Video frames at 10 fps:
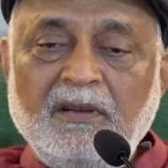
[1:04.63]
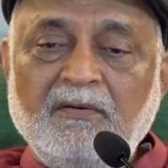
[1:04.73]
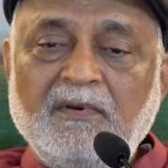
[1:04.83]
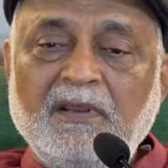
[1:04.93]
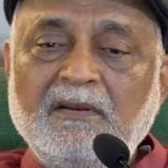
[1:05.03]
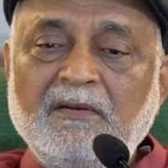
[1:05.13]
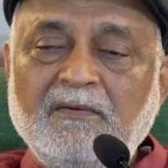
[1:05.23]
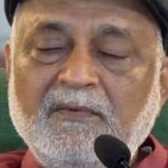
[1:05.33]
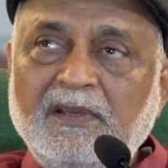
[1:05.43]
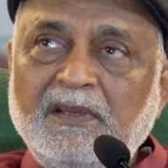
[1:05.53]
కళ్ళు
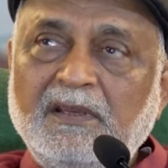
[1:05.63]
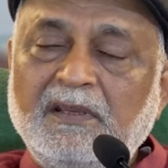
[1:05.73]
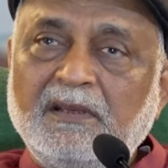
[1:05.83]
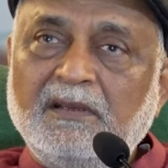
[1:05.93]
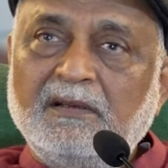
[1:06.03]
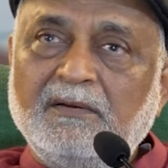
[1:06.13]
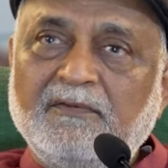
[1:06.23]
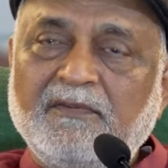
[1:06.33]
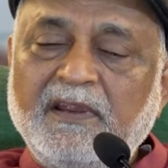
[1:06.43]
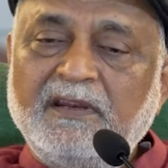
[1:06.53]
ఉన్నది చూడడానికి
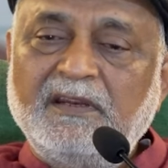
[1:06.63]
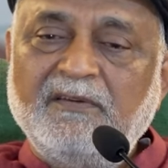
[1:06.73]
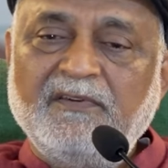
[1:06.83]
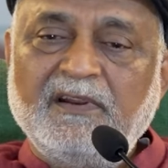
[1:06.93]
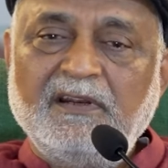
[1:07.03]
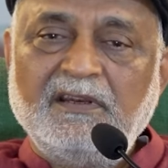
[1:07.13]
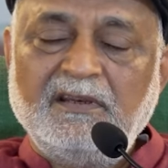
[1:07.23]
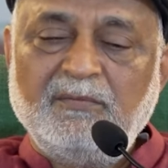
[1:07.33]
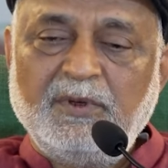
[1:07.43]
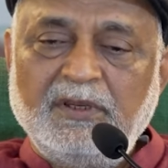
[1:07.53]

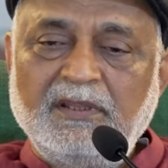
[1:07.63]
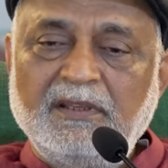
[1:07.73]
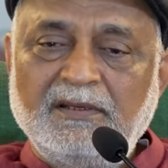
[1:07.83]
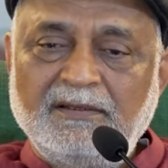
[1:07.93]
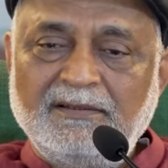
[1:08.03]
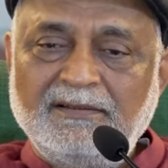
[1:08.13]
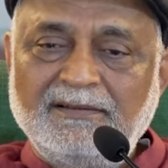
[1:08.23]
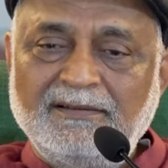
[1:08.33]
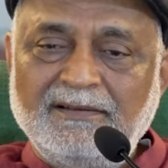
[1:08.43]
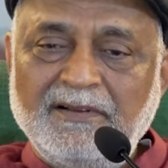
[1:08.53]
శ్వాసించడంలో మనకు
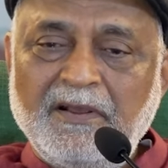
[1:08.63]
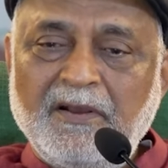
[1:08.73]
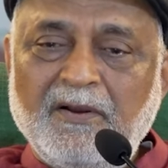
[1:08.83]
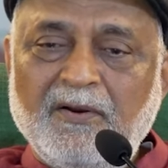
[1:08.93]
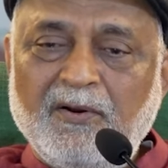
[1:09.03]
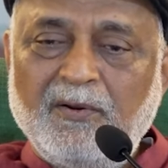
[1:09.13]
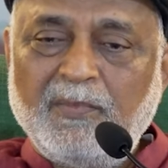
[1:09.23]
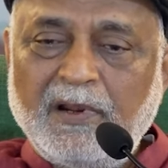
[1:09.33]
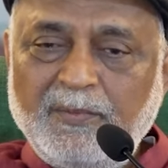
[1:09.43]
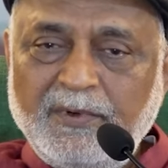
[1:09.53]
కష్టంగా
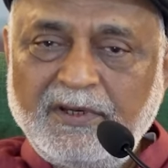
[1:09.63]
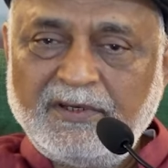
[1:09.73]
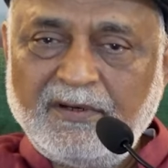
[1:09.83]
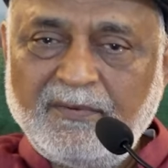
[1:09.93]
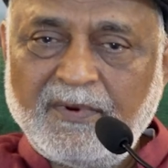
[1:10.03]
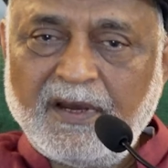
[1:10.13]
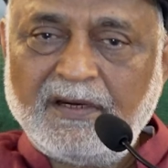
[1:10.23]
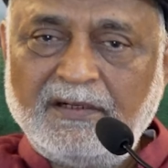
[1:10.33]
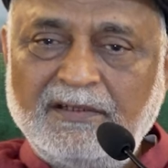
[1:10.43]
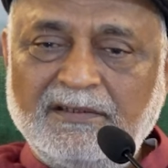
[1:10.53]
ఉన్నప్పుడు లేదా
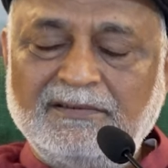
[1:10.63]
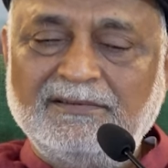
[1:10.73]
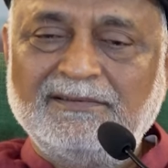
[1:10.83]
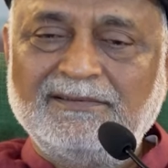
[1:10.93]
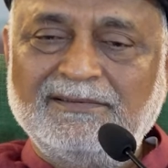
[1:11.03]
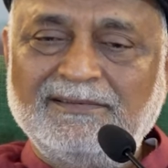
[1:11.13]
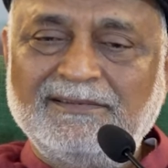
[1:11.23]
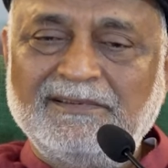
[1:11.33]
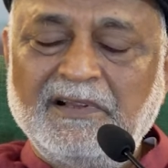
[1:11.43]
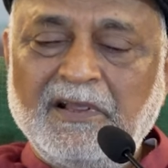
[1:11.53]
గుండెదెడ
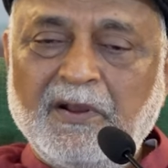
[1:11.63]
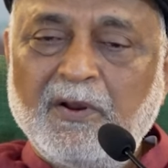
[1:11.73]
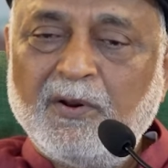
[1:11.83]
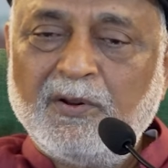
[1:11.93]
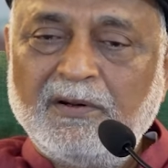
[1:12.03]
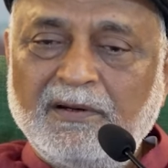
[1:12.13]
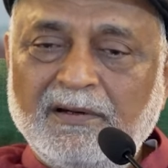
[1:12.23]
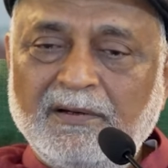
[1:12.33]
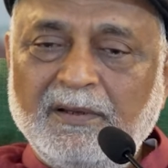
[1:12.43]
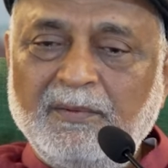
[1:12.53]
లేదా
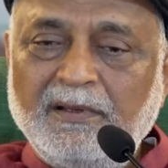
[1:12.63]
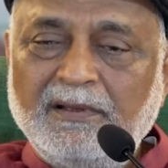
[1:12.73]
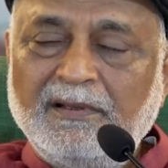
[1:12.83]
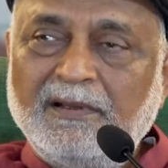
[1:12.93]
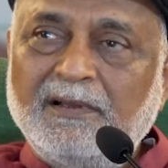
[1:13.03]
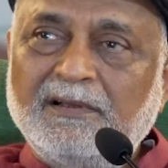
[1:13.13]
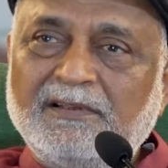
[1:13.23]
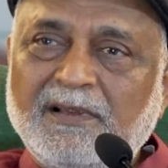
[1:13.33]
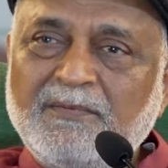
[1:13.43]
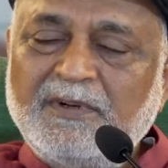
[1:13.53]
చూడడంలో కష్టంగా
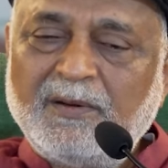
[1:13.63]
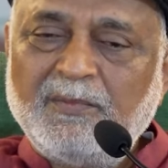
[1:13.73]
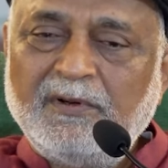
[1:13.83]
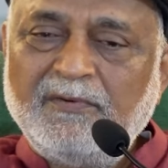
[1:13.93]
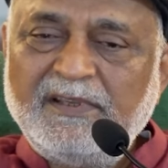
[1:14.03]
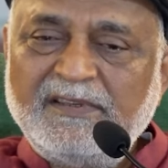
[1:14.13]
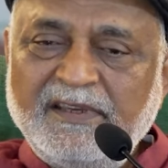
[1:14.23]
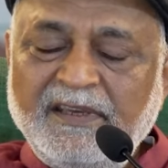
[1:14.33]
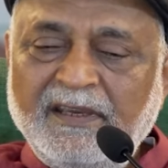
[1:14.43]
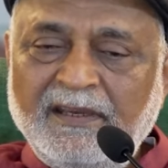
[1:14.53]
ఉన్నప్పుడు
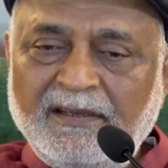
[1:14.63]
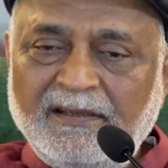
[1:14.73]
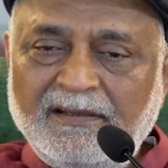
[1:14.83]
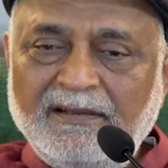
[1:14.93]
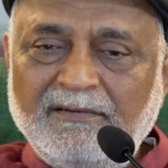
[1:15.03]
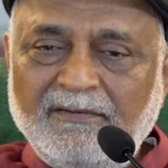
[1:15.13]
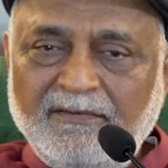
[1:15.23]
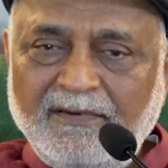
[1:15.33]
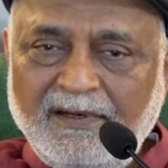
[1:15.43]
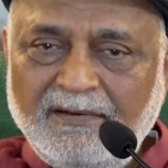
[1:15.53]
ఈ
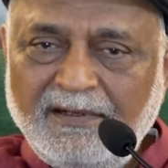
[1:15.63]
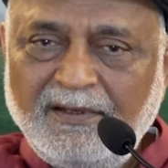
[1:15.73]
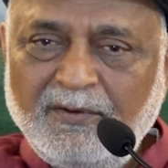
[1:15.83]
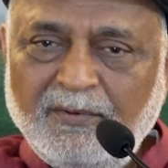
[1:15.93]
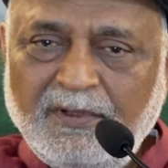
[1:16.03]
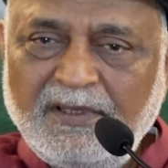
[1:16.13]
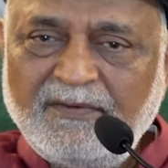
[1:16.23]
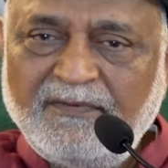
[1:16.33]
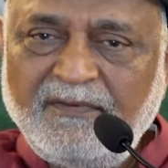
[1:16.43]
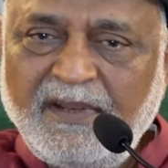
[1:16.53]
సహజమైన పనుల్లో
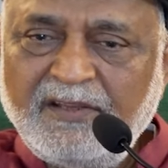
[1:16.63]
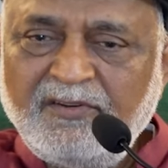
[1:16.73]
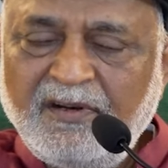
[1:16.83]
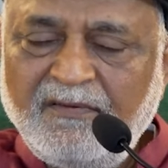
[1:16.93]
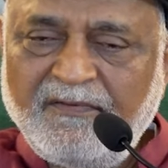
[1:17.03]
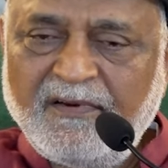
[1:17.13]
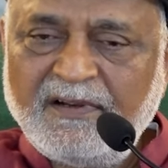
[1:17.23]
ఇబ్బంది కలిగినప్పుడు